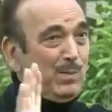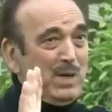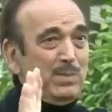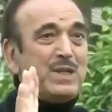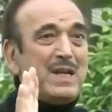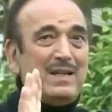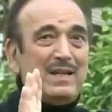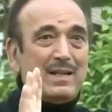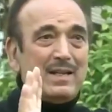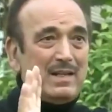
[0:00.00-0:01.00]
उन पर हम
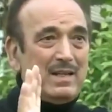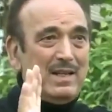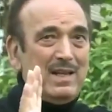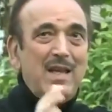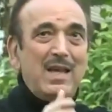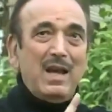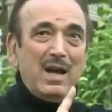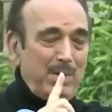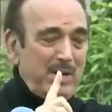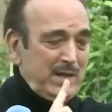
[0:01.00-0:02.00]
स्टैंड करते थे
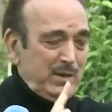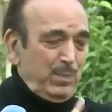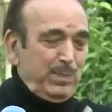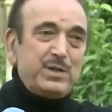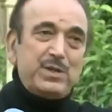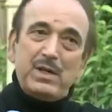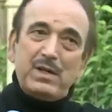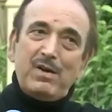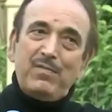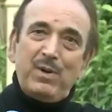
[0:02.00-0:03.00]
हमने एक तो
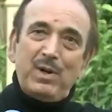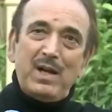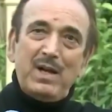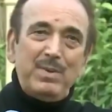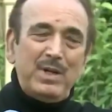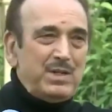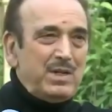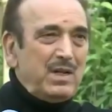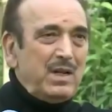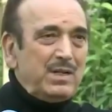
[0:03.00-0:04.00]
प्रेसिडेंट का फुल टाइम
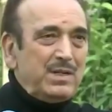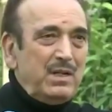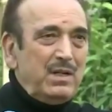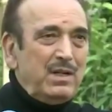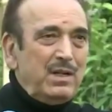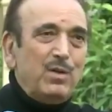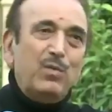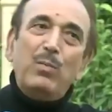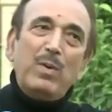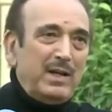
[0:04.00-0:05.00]
प्रेसिडेंट का इलेक्शन
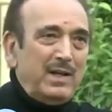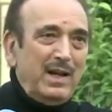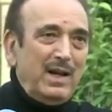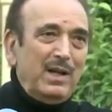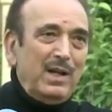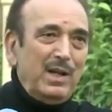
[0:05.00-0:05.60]
वो मान लिया